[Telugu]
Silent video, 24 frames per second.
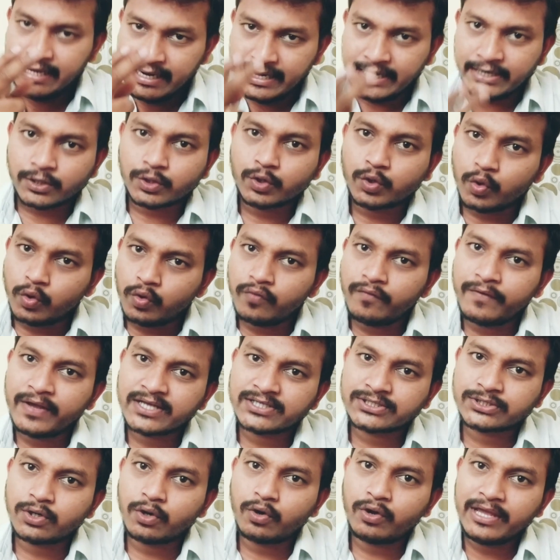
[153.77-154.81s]
ఈ టూ
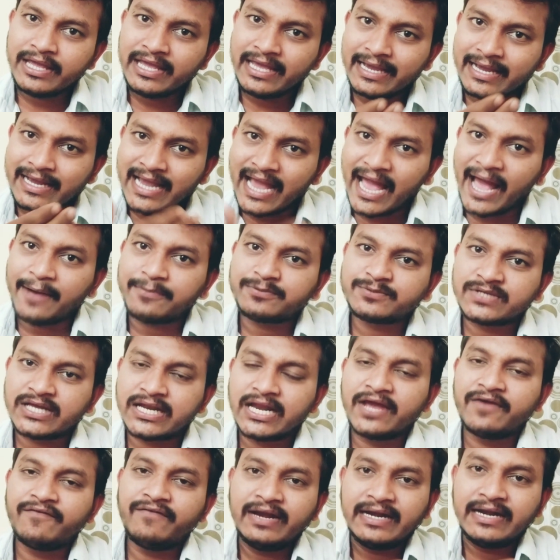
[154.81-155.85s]
వేస్లో ఈ గ్యాప్స్
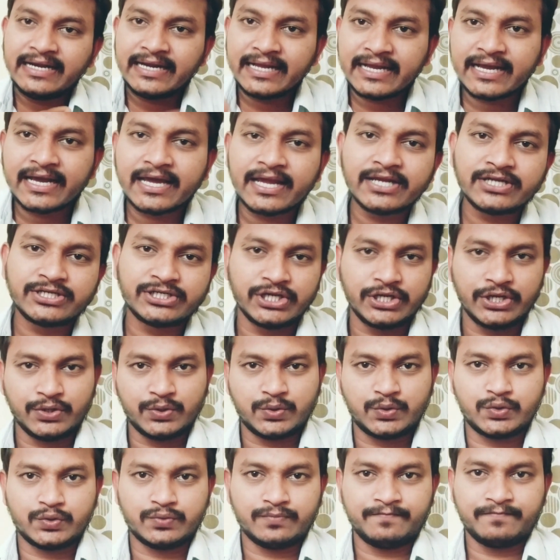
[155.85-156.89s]
అనేవి డిక్రీస్
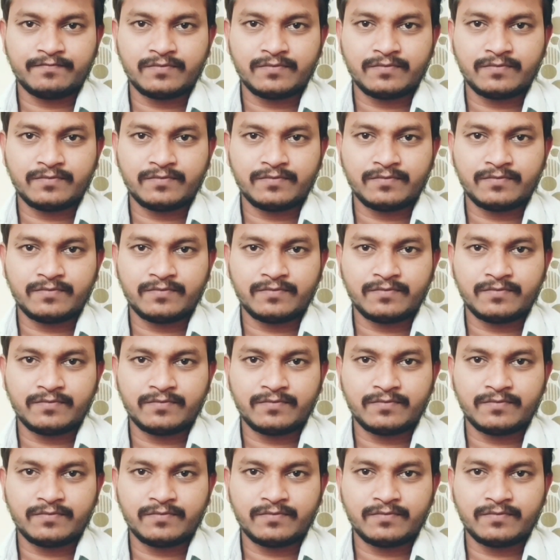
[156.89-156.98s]
చేయొచ్చు